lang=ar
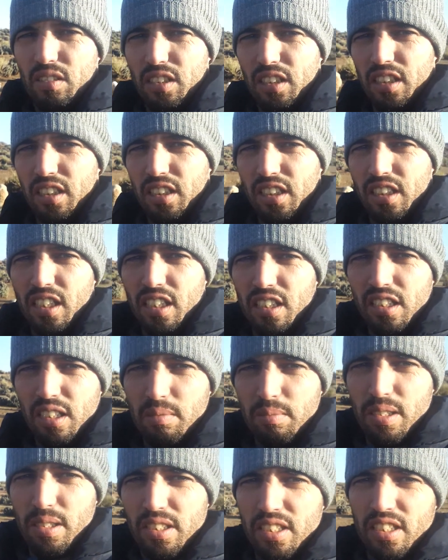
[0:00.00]
وانا وانني كنت
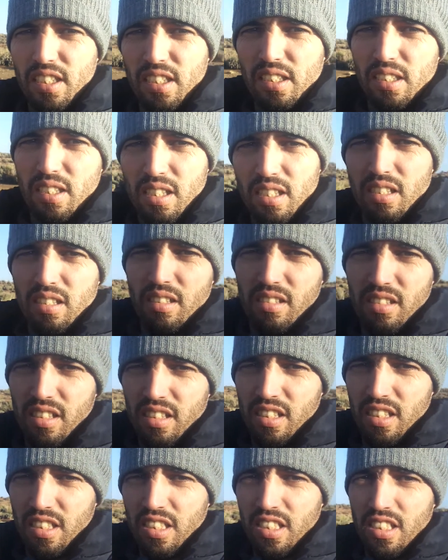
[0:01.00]
ما زيرت
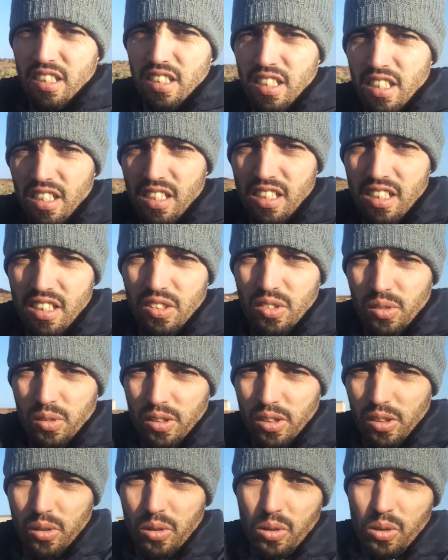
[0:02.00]
علاش لا
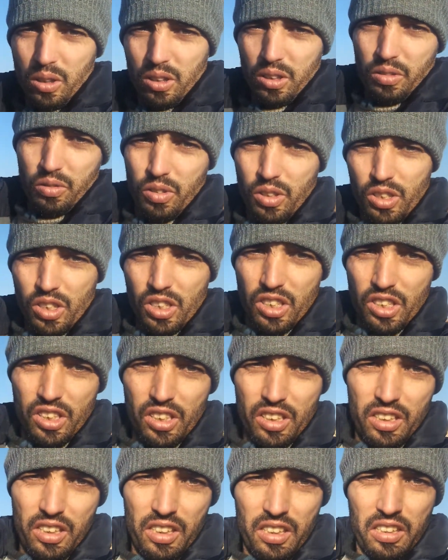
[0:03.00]
النور يدور في
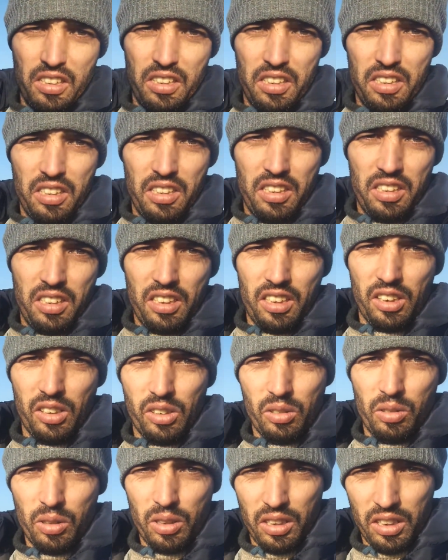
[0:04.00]
جن
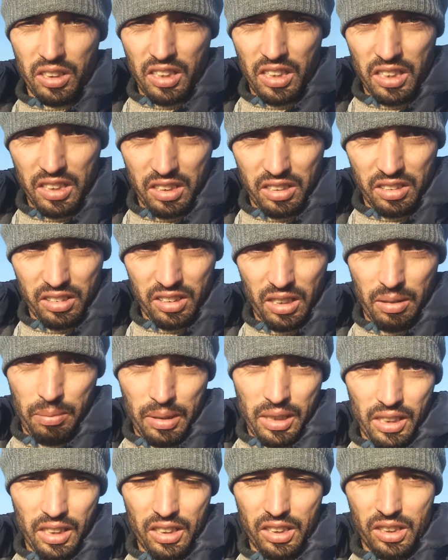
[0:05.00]
يدور نقيس
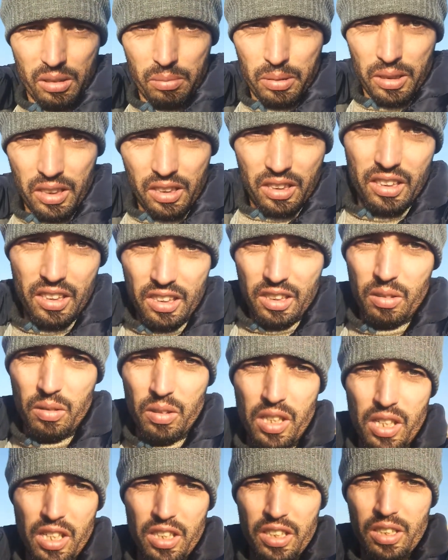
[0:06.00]
سما خير تبارك الله
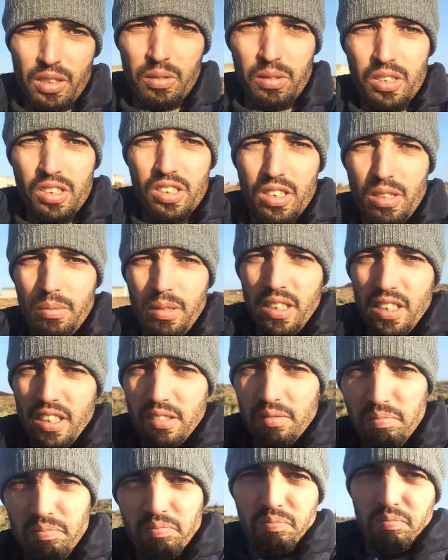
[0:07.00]
واينا ودي سما
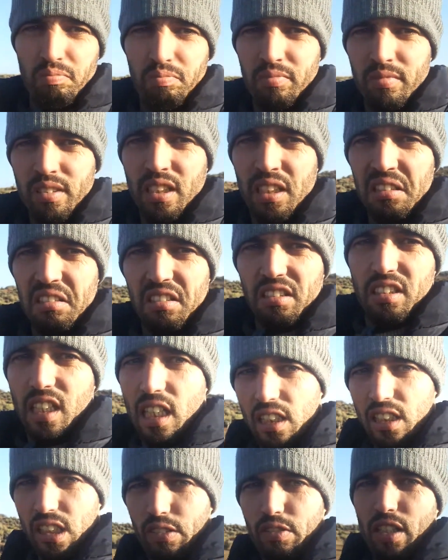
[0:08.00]
خير
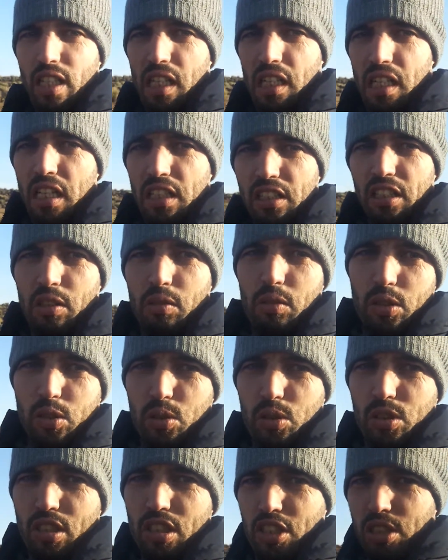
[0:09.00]
كرتا فواحد الخاطر مغزوش
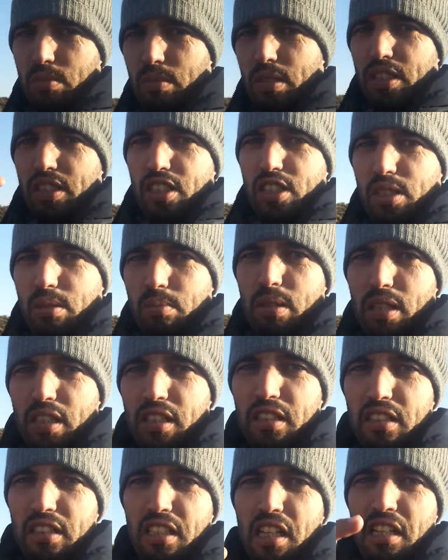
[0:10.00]
غزوش كاع السما زيز
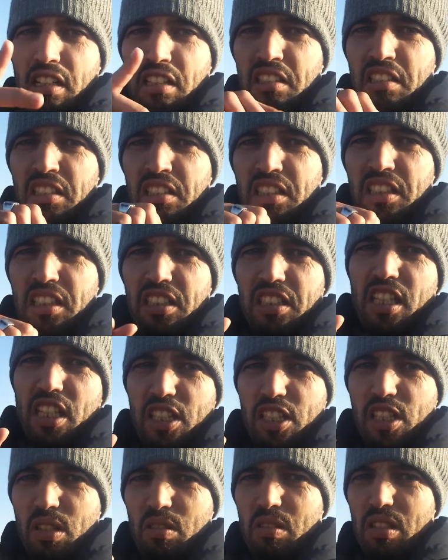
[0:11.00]
تبارك الله يا
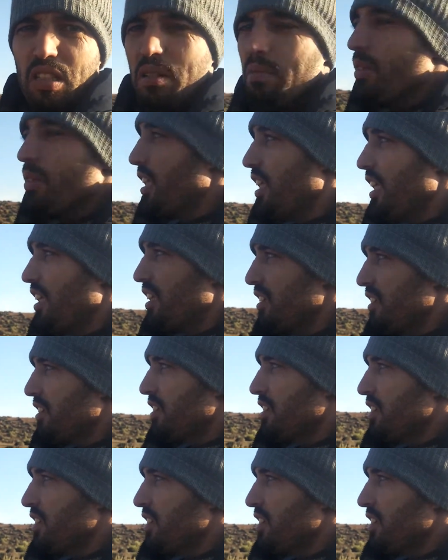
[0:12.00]
الجو ولا مليح